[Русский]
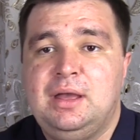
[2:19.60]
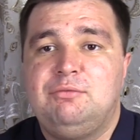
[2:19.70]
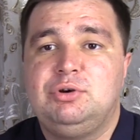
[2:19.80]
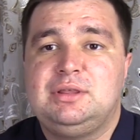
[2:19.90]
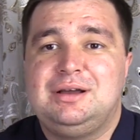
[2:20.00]

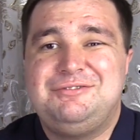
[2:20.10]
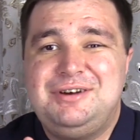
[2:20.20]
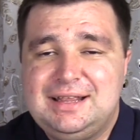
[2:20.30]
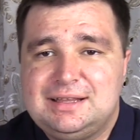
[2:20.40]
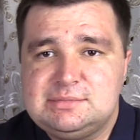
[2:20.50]
Вот в
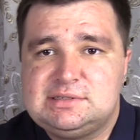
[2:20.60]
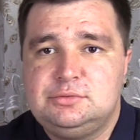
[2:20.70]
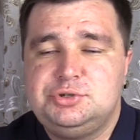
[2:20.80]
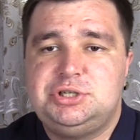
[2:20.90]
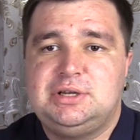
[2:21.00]
этом
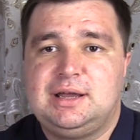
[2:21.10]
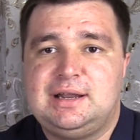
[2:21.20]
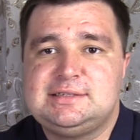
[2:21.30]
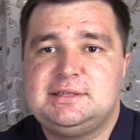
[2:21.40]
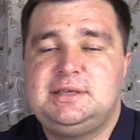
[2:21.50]
случае как
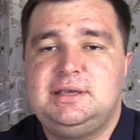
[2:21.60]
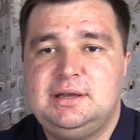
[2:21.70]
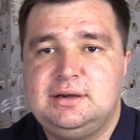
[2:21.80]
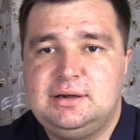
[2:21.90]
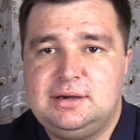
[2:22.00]

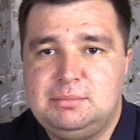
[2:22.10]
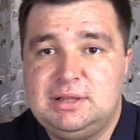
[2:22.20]
раз-таки э,